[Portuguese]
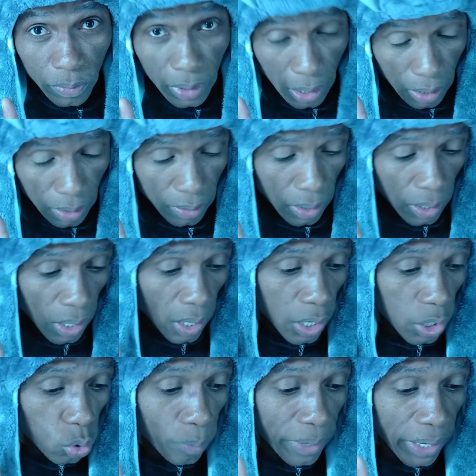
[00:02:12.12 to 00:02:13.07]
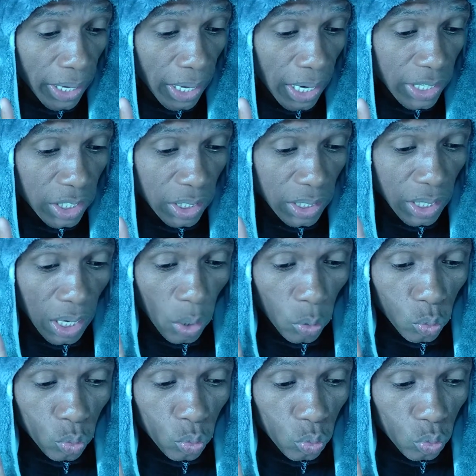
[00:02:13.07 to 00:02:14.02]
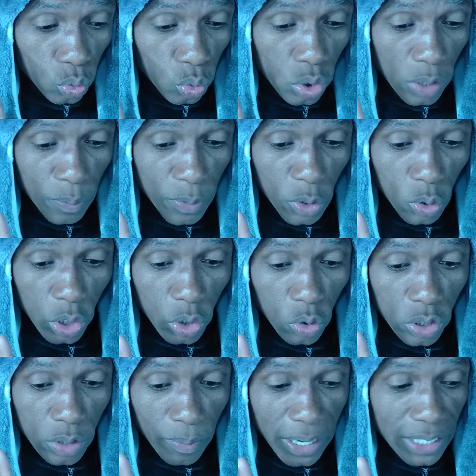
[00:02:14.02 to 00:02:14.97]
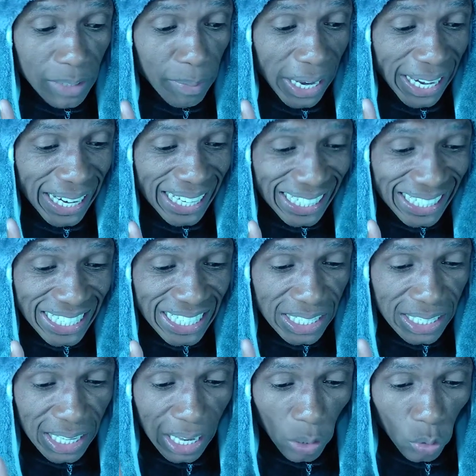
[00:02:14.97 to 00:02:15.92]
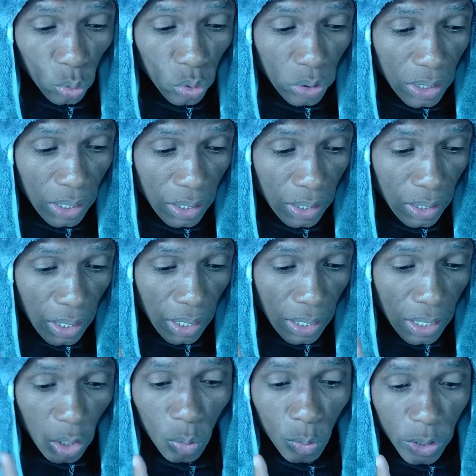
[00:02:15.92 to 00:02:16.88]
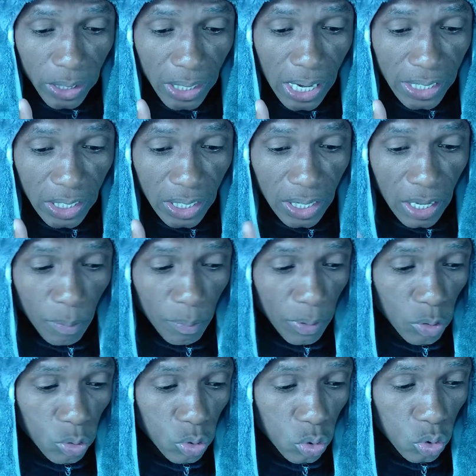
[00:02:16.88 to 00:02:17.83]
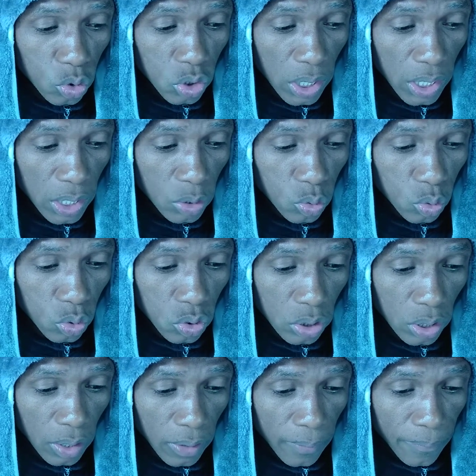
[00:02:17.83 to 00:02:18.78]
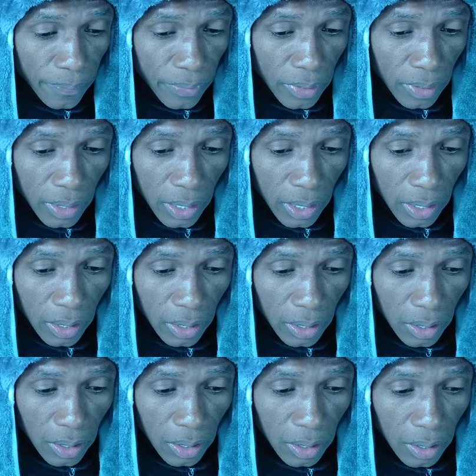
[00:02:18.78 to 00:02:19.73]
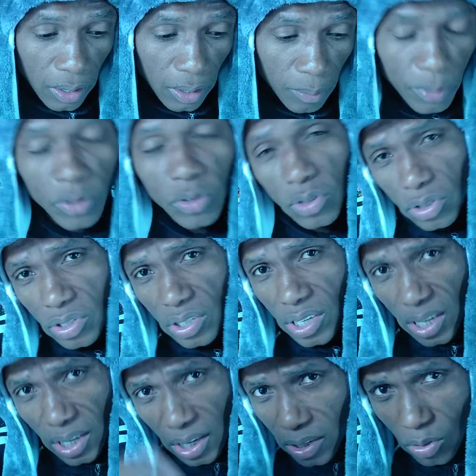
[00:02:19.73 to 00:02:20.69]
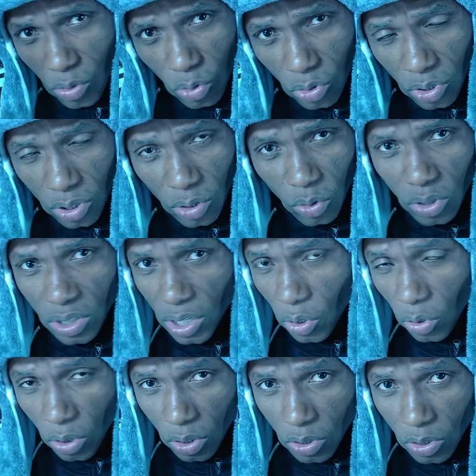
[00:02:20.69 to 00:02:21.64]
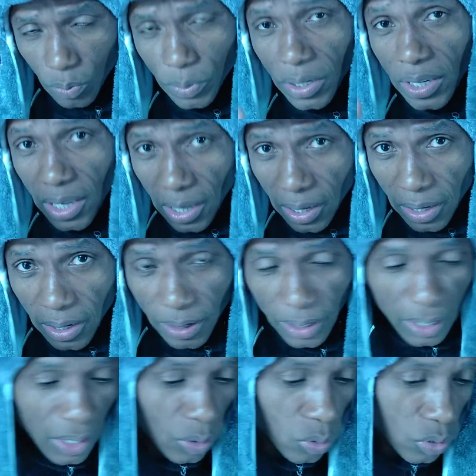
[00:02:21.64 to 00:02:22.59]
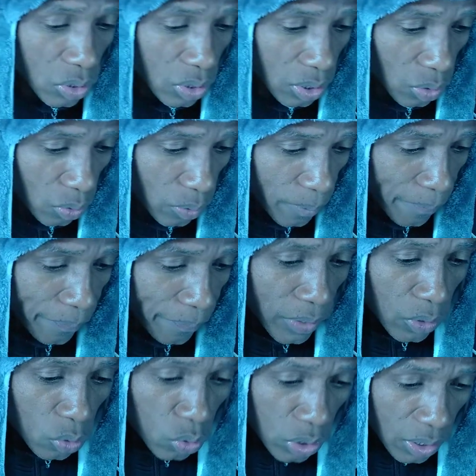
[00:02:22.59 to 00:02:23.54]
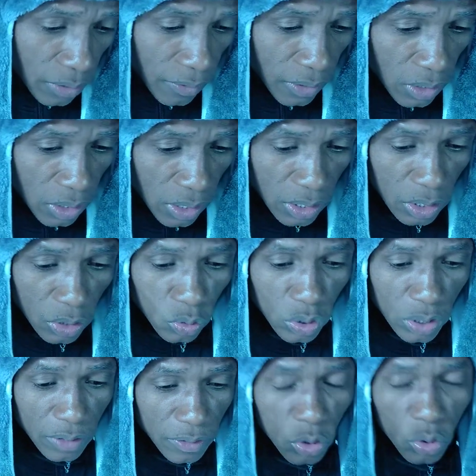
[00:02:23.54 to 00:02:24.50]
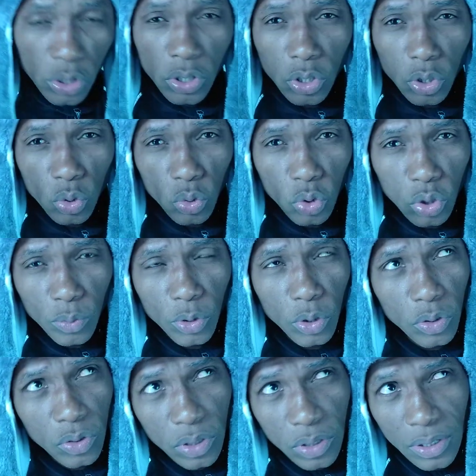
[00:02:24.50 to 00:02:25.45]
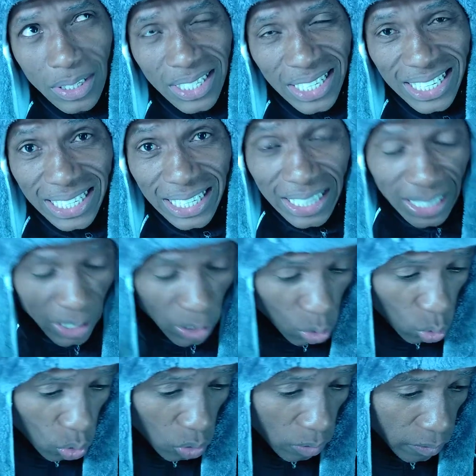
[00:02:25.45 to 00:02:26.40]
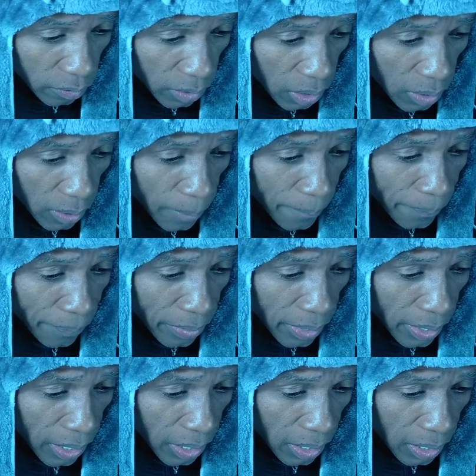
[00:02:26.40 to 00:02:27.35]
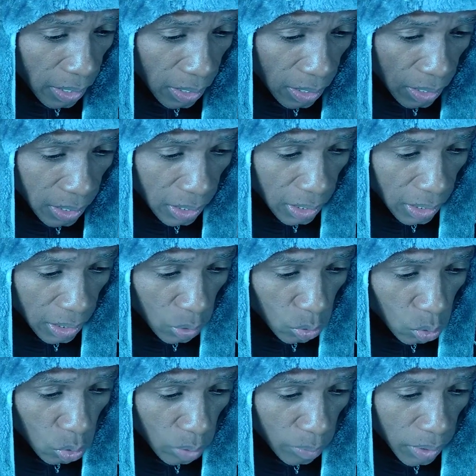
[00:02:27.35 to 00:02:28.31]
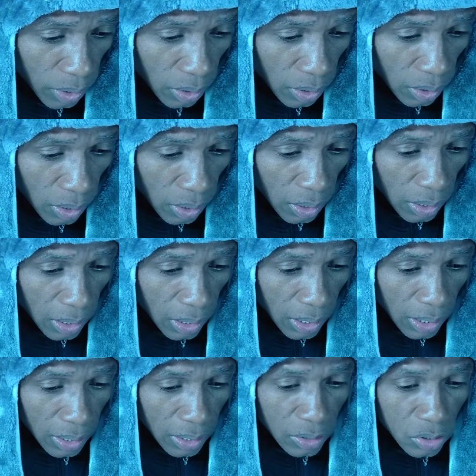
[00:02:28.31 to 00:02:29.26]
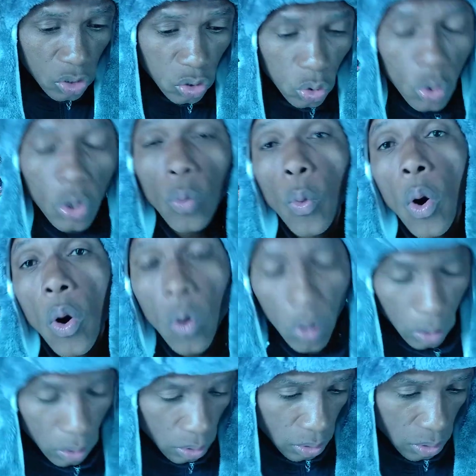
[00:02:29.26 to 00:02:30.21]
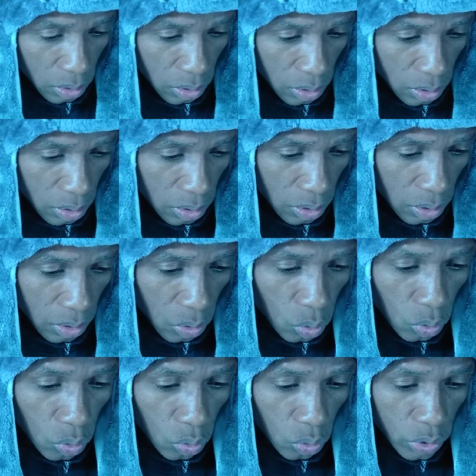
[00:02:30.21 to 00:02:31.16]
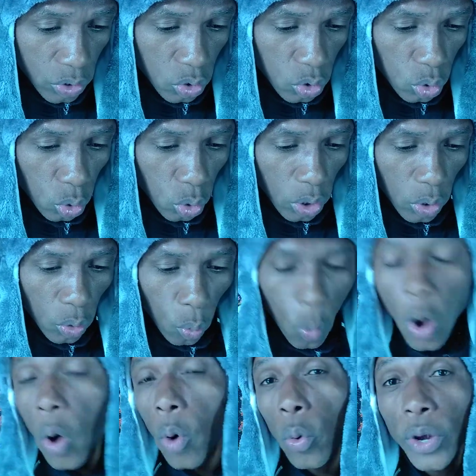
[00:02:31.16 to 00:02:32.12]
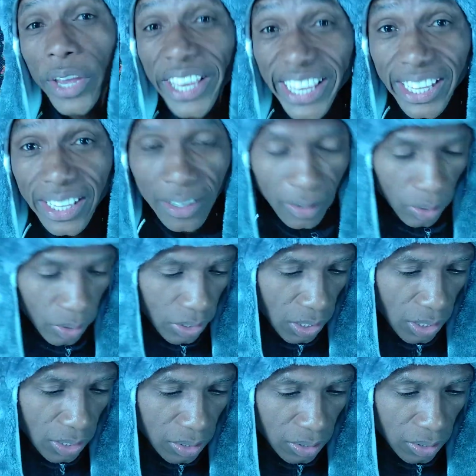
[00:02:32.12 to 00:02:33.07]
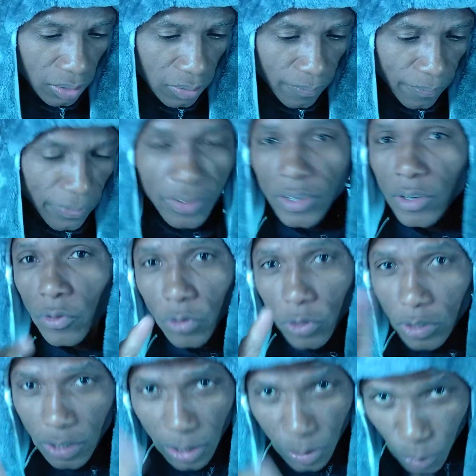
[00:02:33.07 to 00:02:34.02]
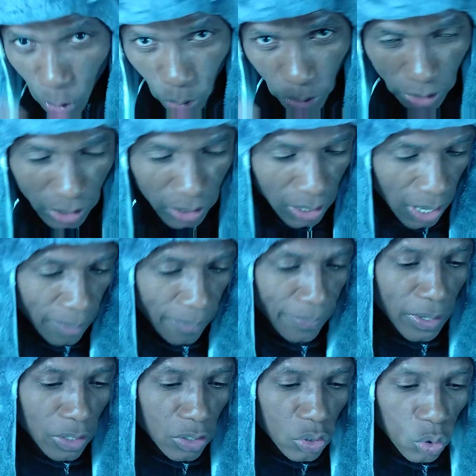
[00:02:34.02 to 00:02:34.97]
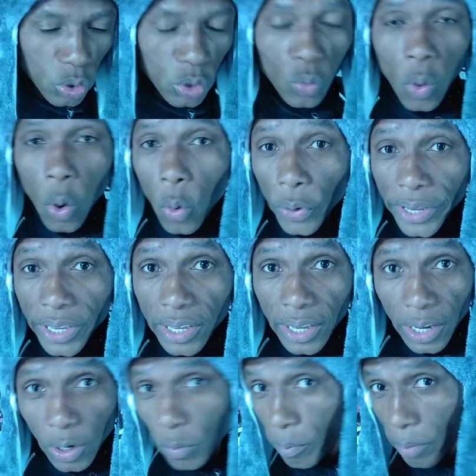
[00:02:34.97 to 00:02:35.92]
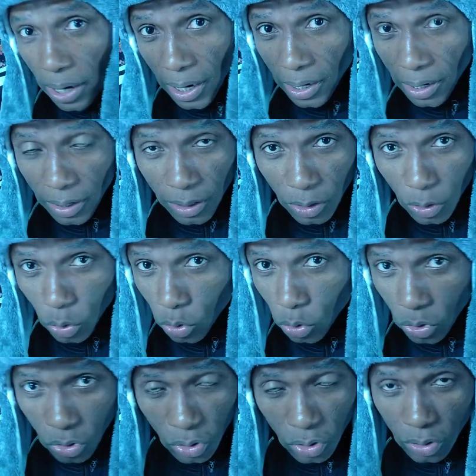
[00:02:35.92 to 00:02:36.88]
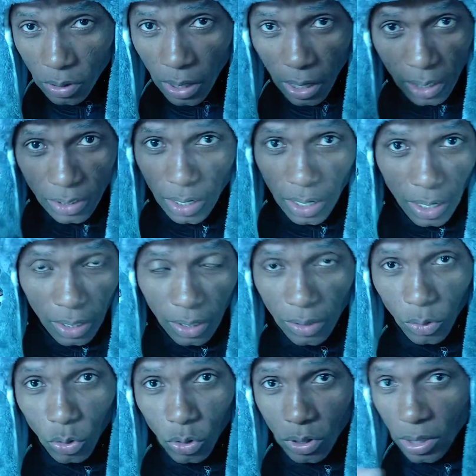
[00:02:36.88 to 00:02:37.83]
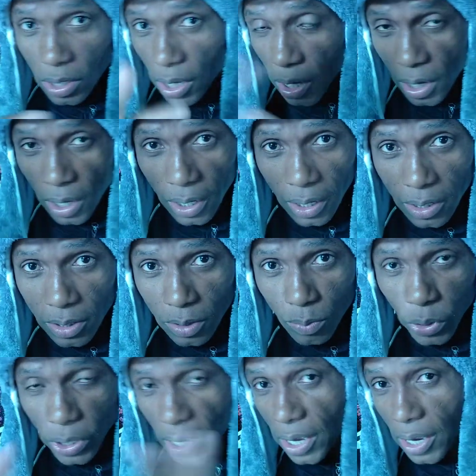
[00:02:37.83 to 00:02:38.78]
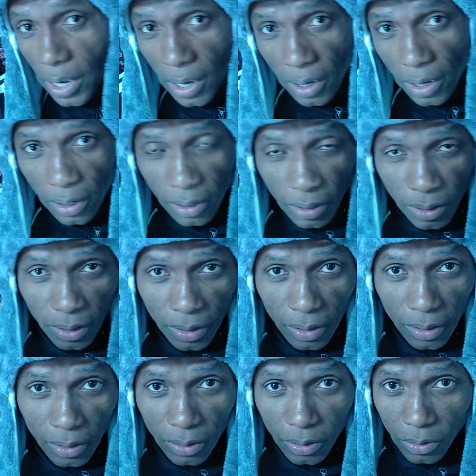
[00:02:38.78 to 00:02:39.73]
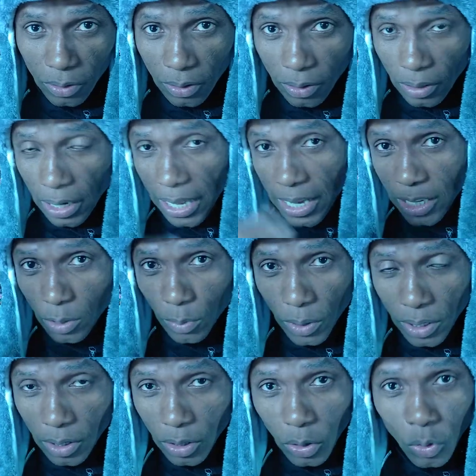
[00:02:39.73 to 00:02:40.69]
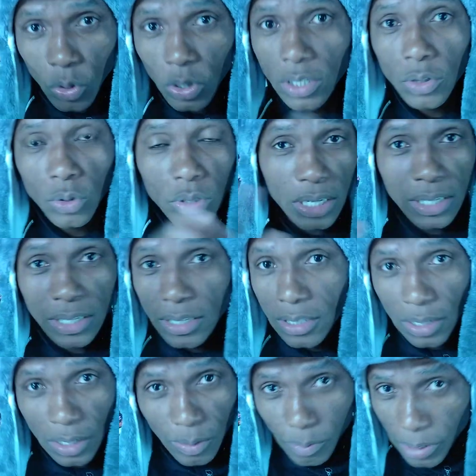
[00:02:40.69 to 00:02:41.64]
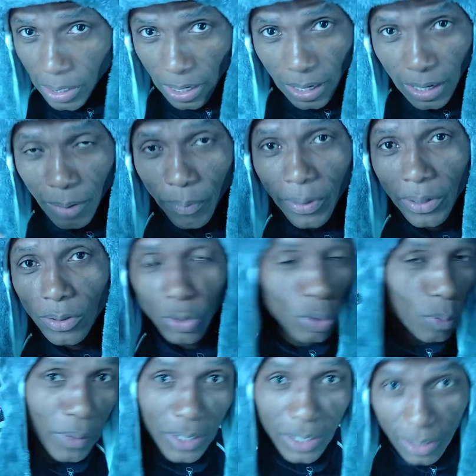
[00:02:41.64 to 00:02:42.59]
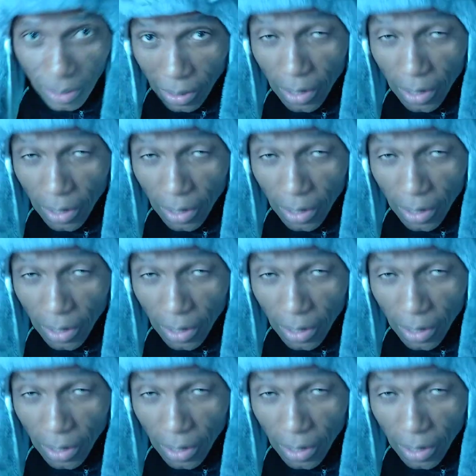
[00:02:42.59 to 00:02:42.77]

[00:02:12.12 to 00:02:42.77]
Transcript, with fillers: tá? Em homenagem a um dos episódios mais marcantes na luta da comunidade gay pelos seus direitos, né? Pelos seus direitos e os negócios. Por quê? O que, que aconteceu? No dia 20, acho que no dia 28 de junho de 1969, na. Cadê aqui o nome? na Stonewall, no Stonewall Inn, acho que é assim. Se não for, vocês me corrigem, tá? Stonewall Inn era um bar que os agasaia, os gays, as mulheres lésbicas, eu não gosto de usar esses termos, mas é pra, só pra...